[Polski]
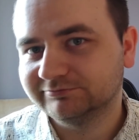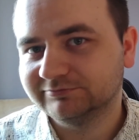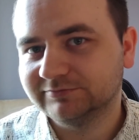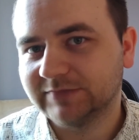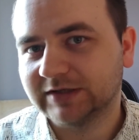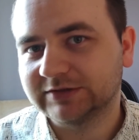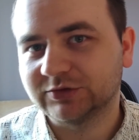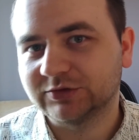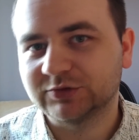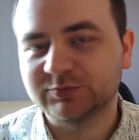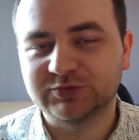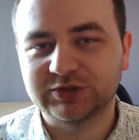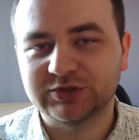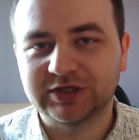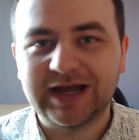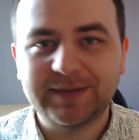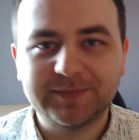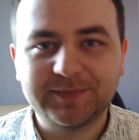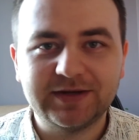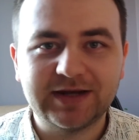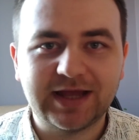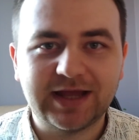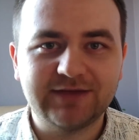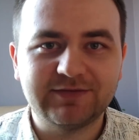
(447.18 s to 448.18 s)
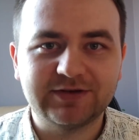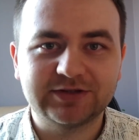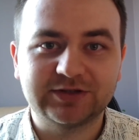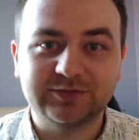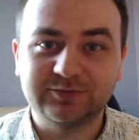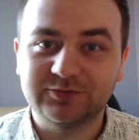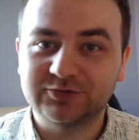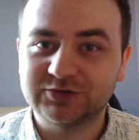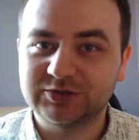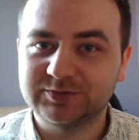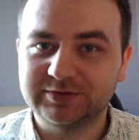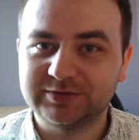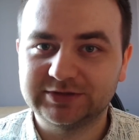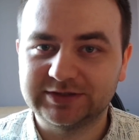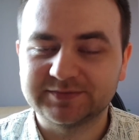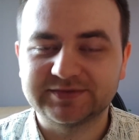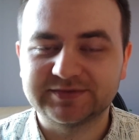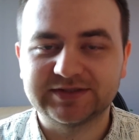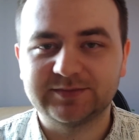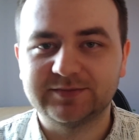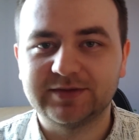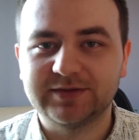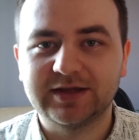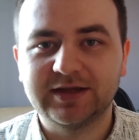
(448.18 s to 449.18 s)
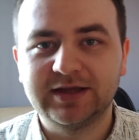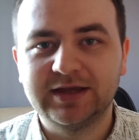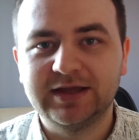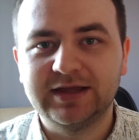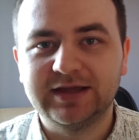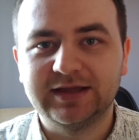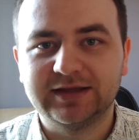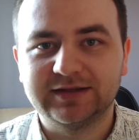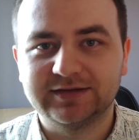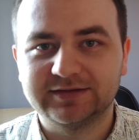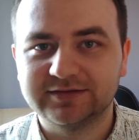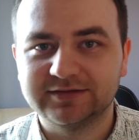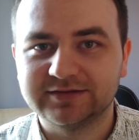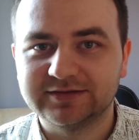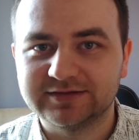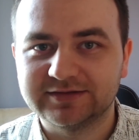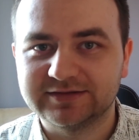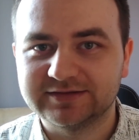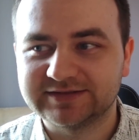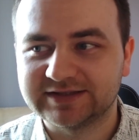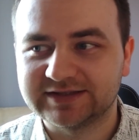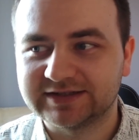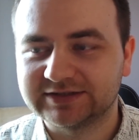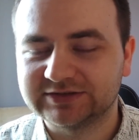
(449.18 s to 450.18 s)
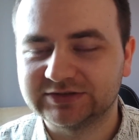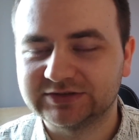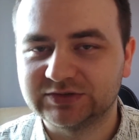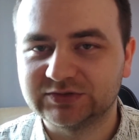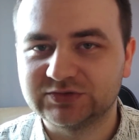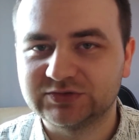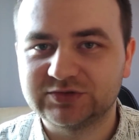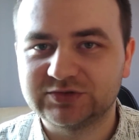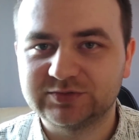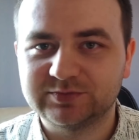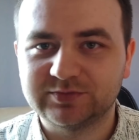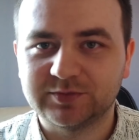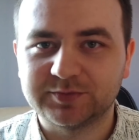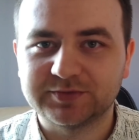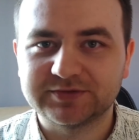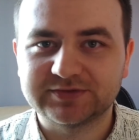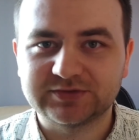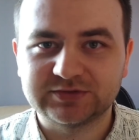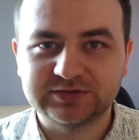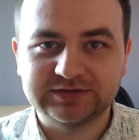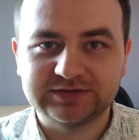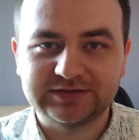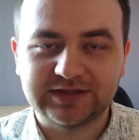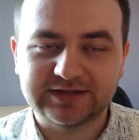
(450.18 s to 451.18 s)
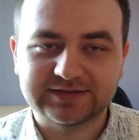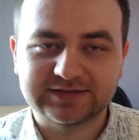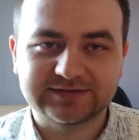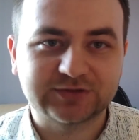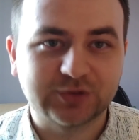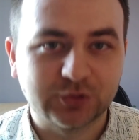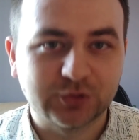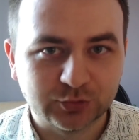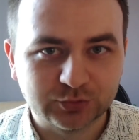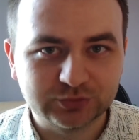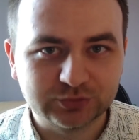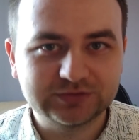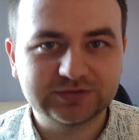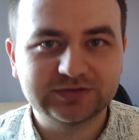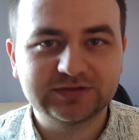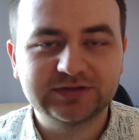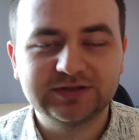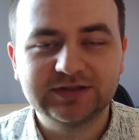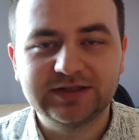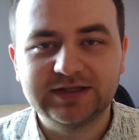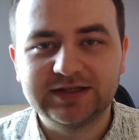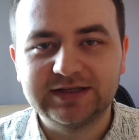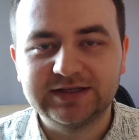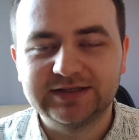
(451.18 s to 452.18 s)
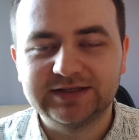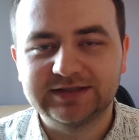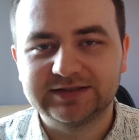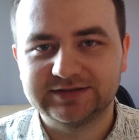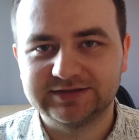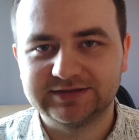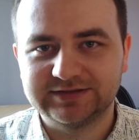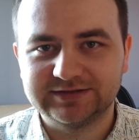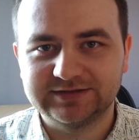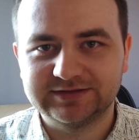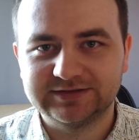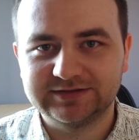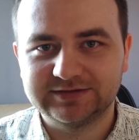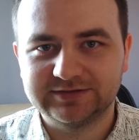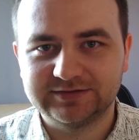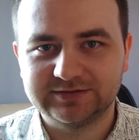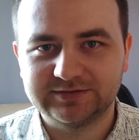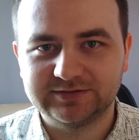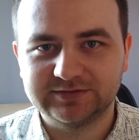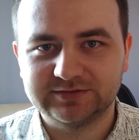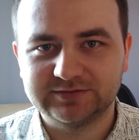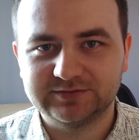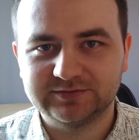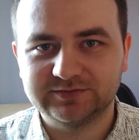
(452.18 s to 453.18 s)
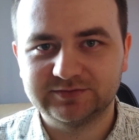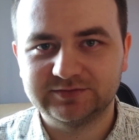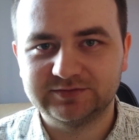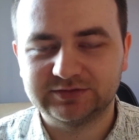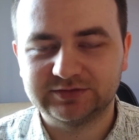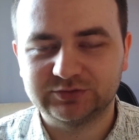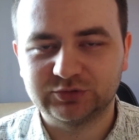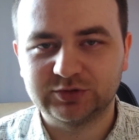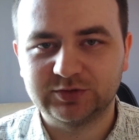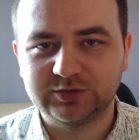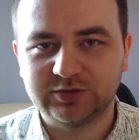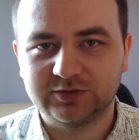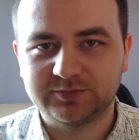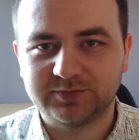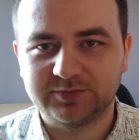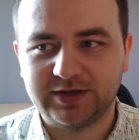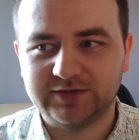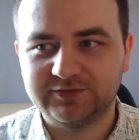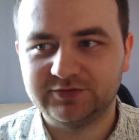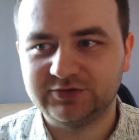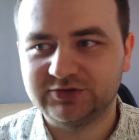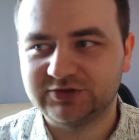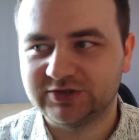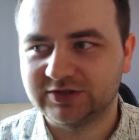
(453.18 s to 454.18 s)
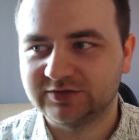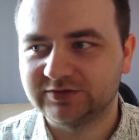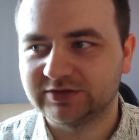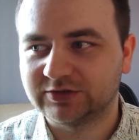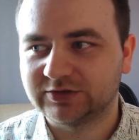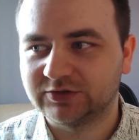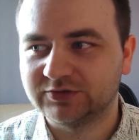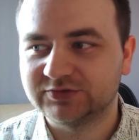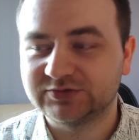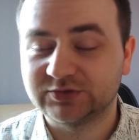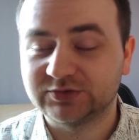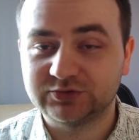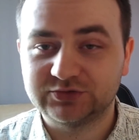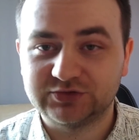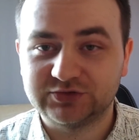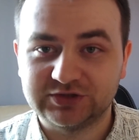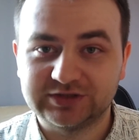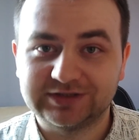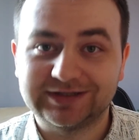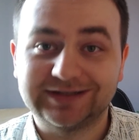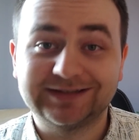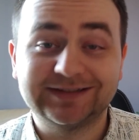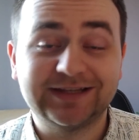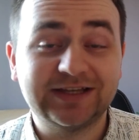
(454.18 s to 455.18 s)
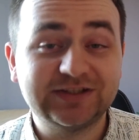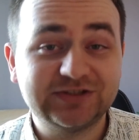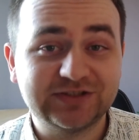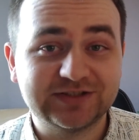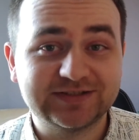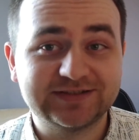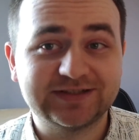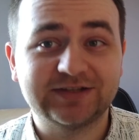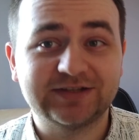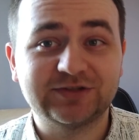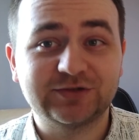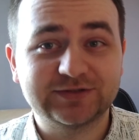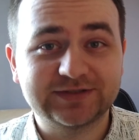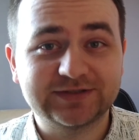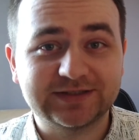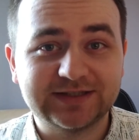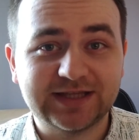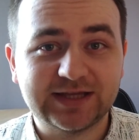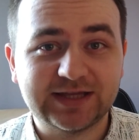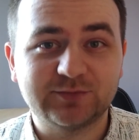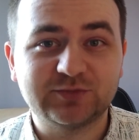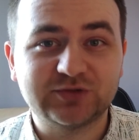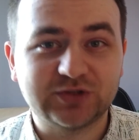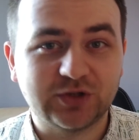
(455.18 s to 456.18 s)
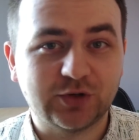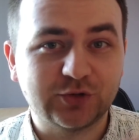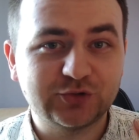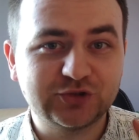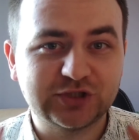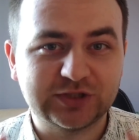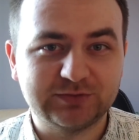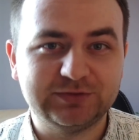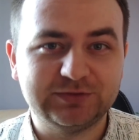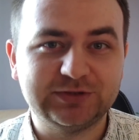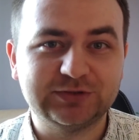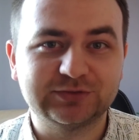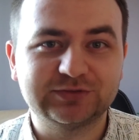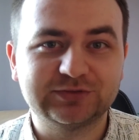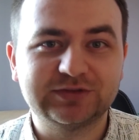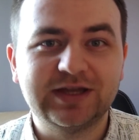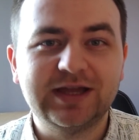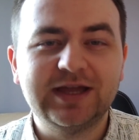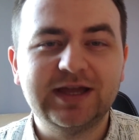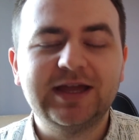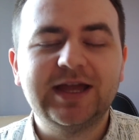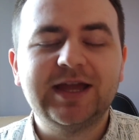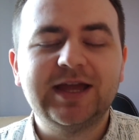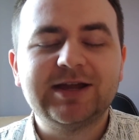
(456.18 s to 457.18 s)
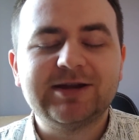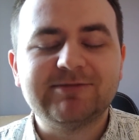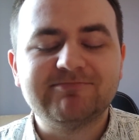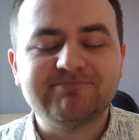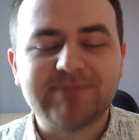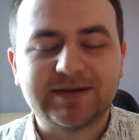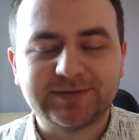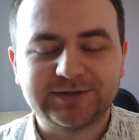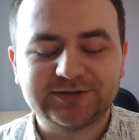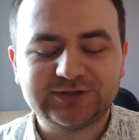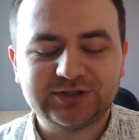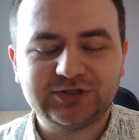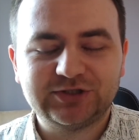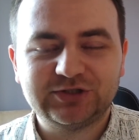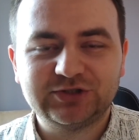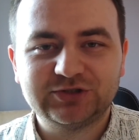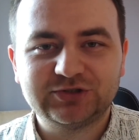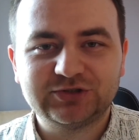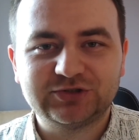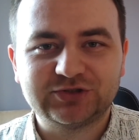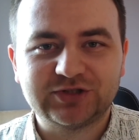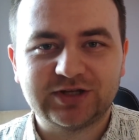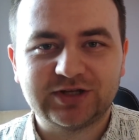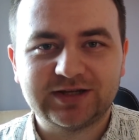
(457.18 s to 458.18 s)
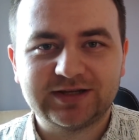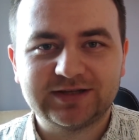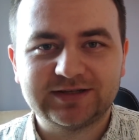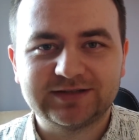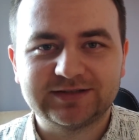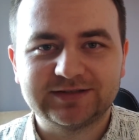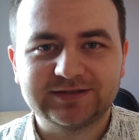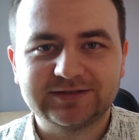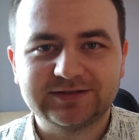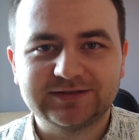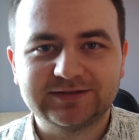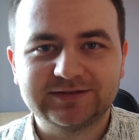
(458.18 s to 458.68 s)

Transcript: Jak ktoś przegapi live'a, to może potem sobie yy, zerknąć po prostu na skrót, yy, który pojawi się na końcu odcinka. Dajcie znać, rozgadałem się 8 minut Mam nadzieję, że